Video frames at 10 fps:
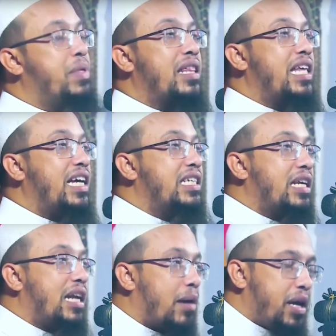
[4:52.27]
আপনারা
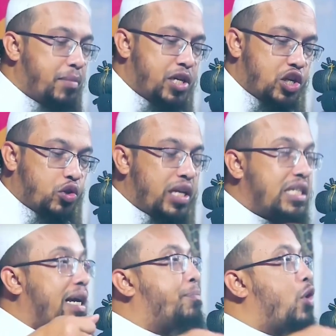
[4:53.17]
দেখেছেন গ্রামে বিশেষ
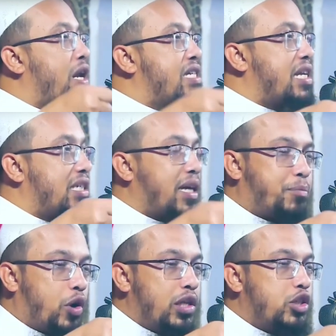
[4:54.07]
করে চাপকল আছে না
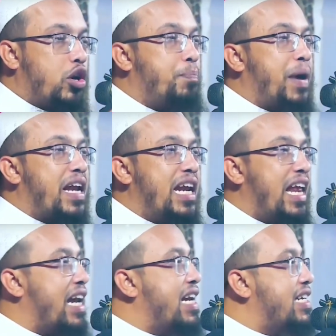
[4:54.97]
চাপকল যখন
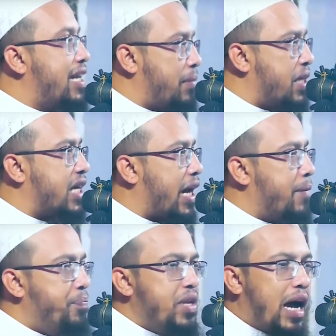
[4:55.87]
পানির লেয়ার নিচে নেমে
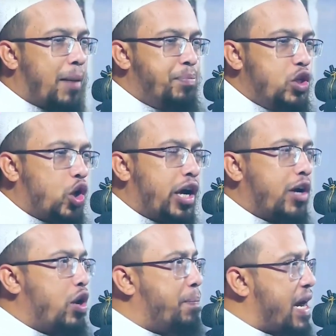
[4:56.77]
যায় আপনি
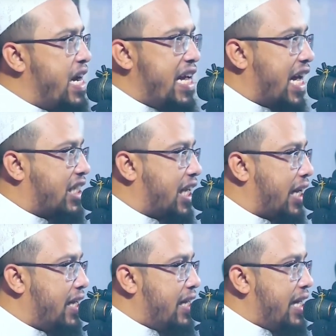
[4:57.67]
জগে করে পানি নিয়ে
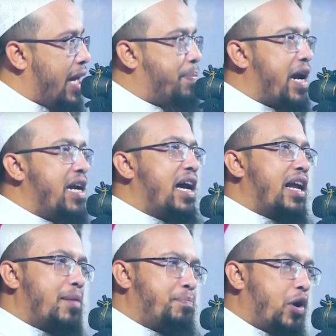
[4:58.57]
আসেন এই
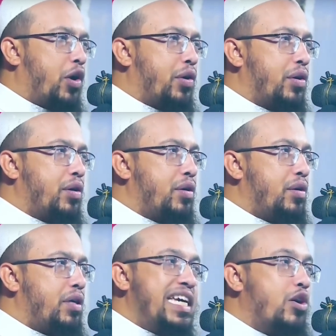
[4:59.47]
পানিটা আনার পর
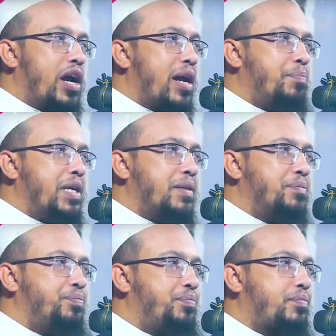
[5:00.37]
কি করেন আপনি